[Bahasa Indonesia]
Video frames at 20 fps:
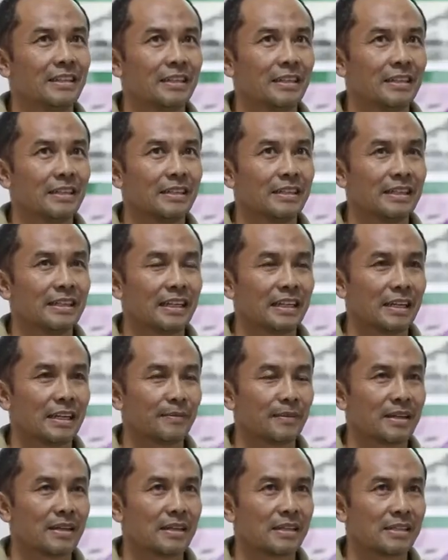eh, dengan
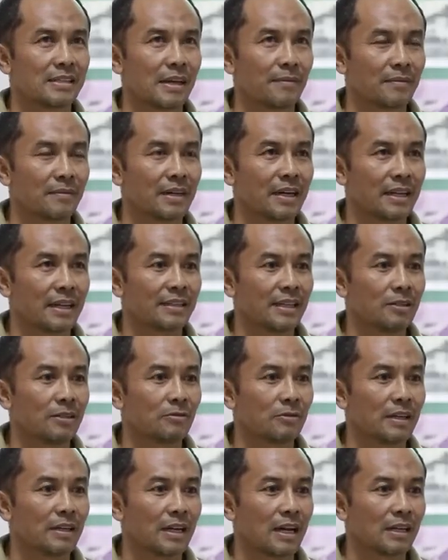nama Samkarya
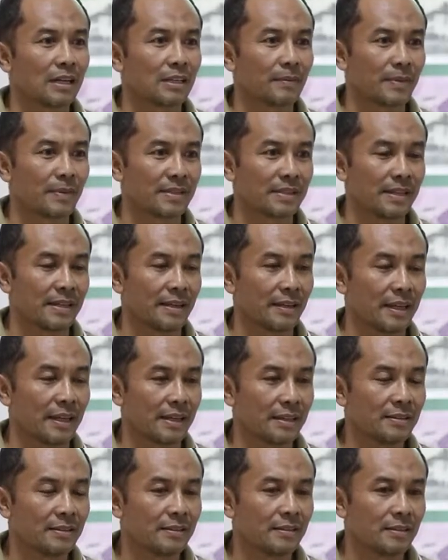Nugraha
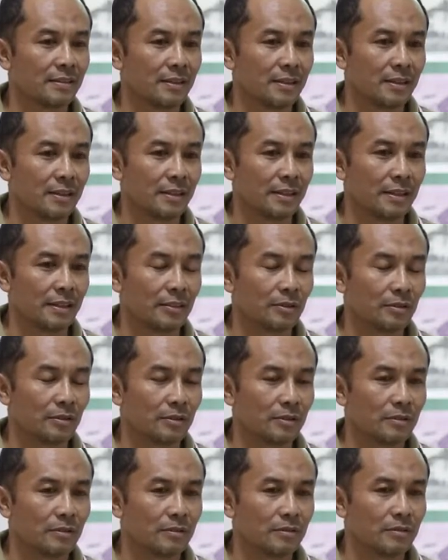Kepresidenan
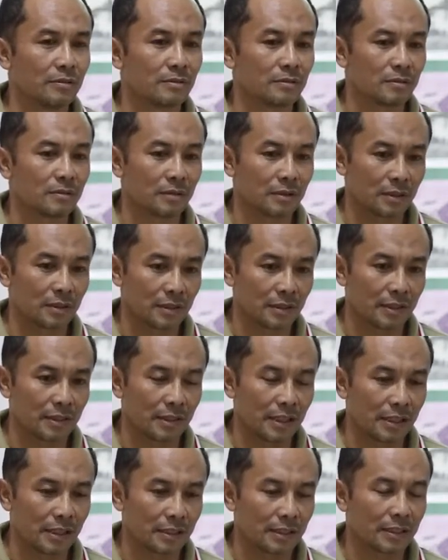itu
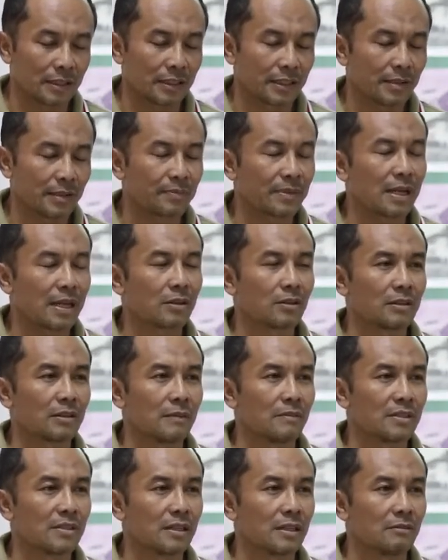uh, kiprah
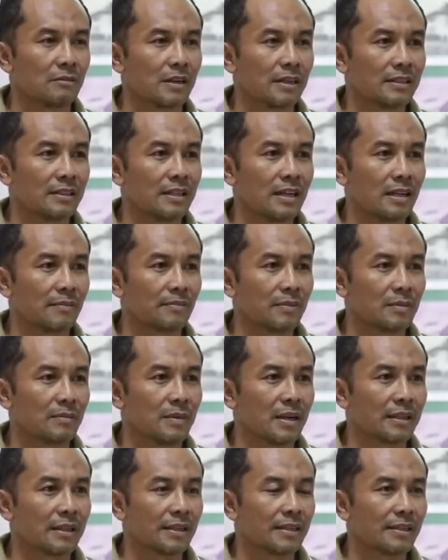Kodam Siliwangi dalam
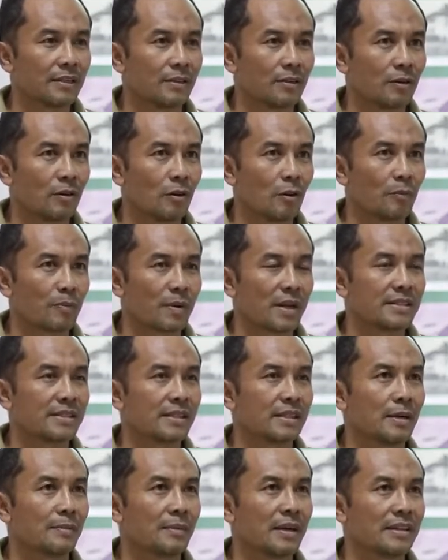berbagai
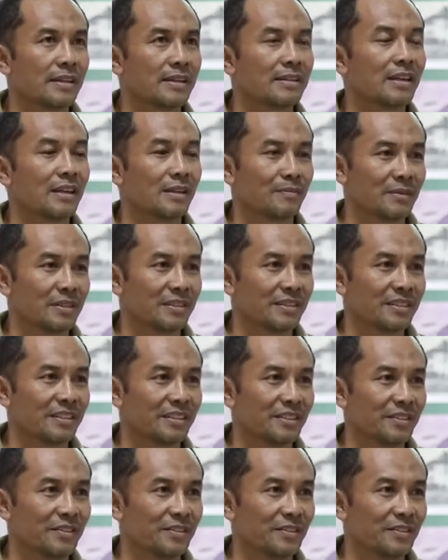operasi keamanan dalam negeri,